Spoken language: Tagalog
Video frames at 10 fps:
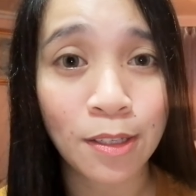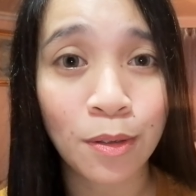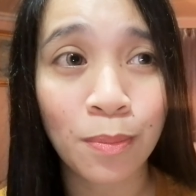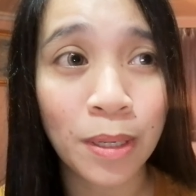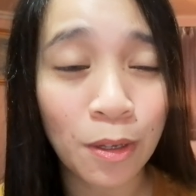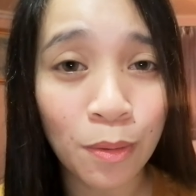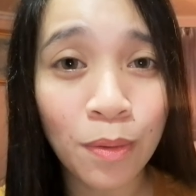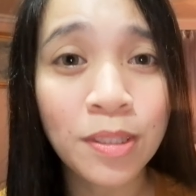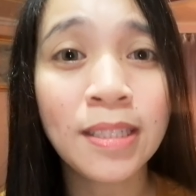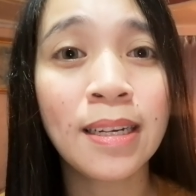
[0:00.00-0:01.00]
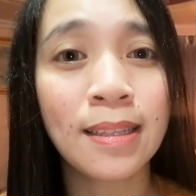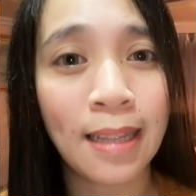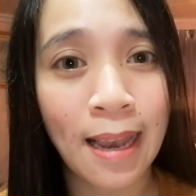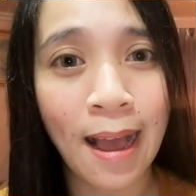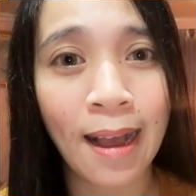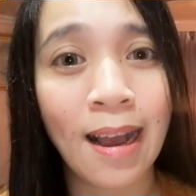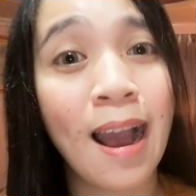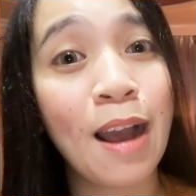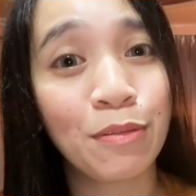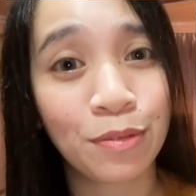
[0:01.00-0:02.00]
So, maglo-load ka na lang
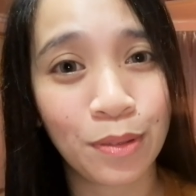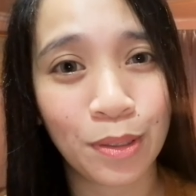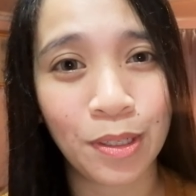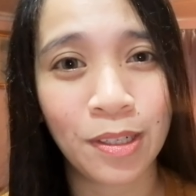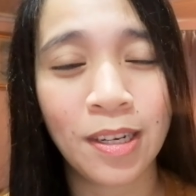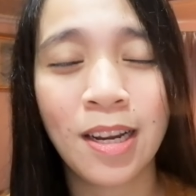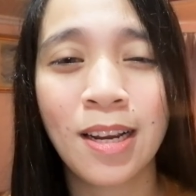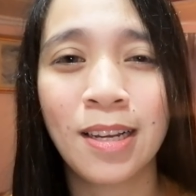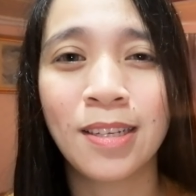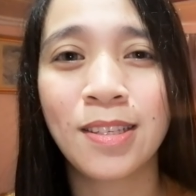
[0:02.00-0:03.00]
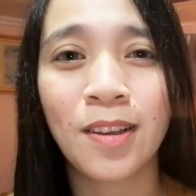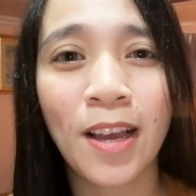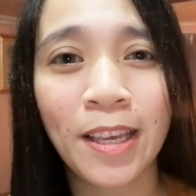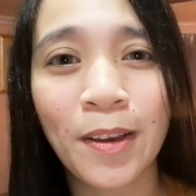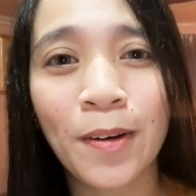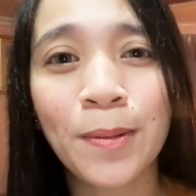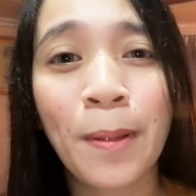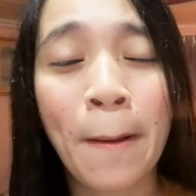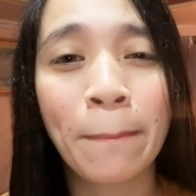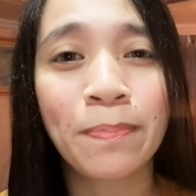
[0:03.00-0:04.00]
after. So, ayun.
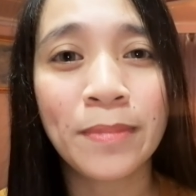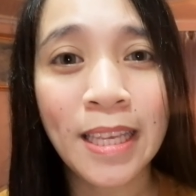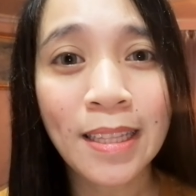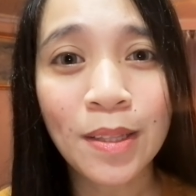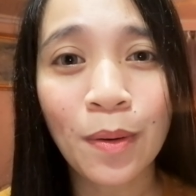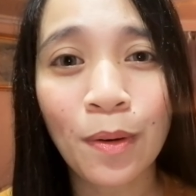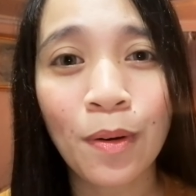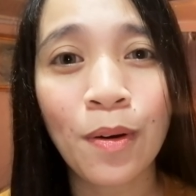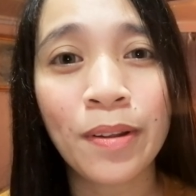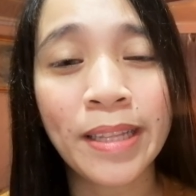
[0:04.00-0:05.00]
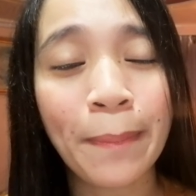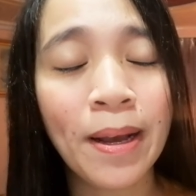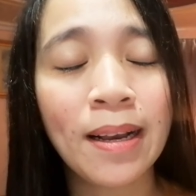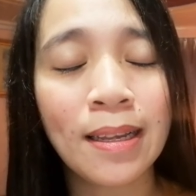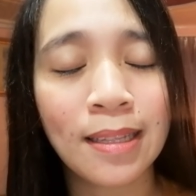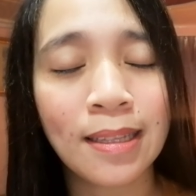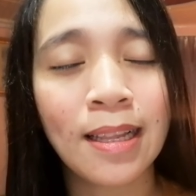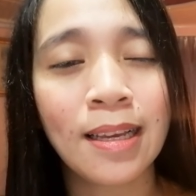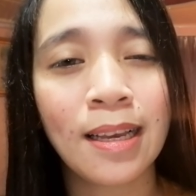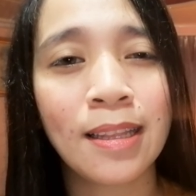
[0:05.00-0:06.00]
Dito, napakaganda
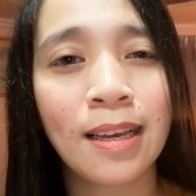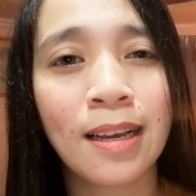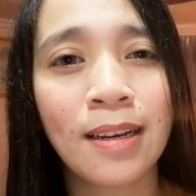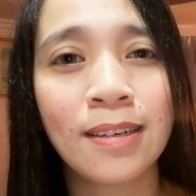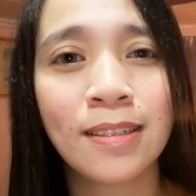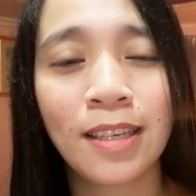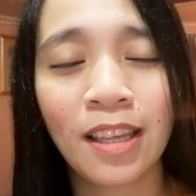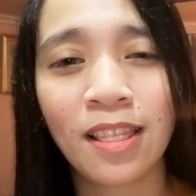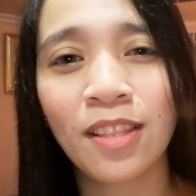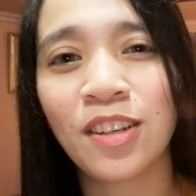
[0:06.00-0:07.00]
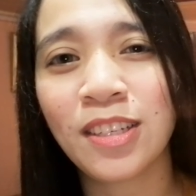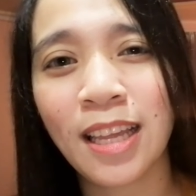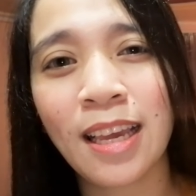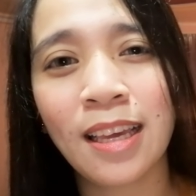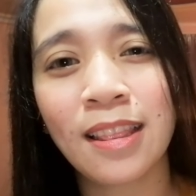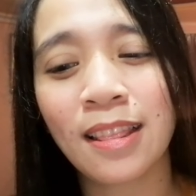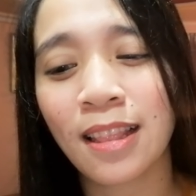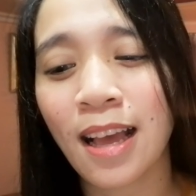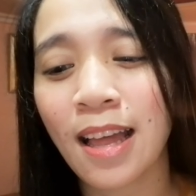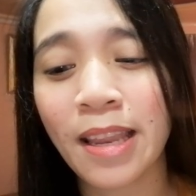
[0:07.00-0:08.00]
talaga ng internet.
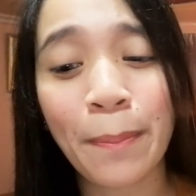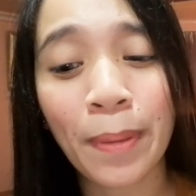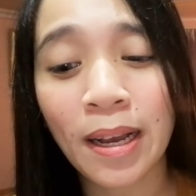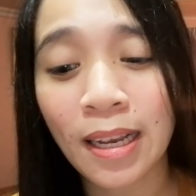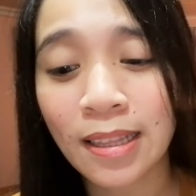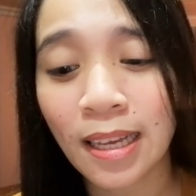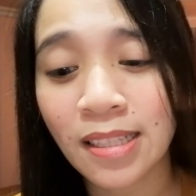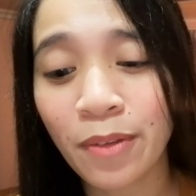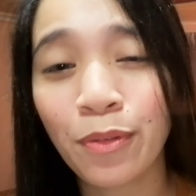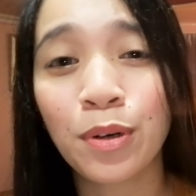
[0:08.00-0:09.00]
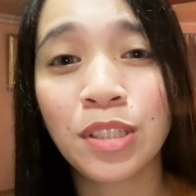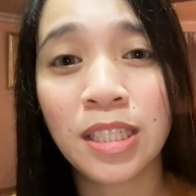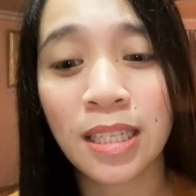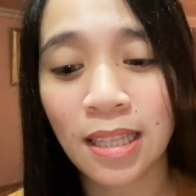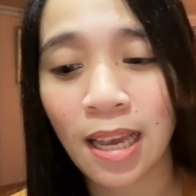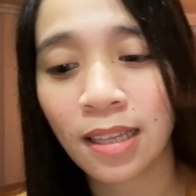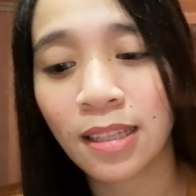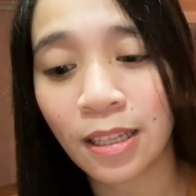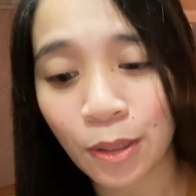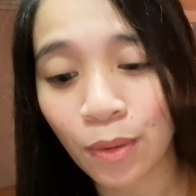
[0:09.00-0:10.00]
Napakaganda kasi 4G na tayo
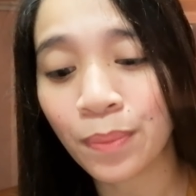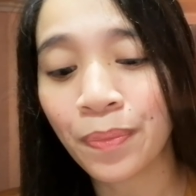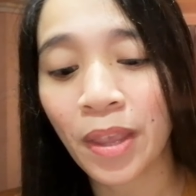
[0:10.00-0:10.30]
dito.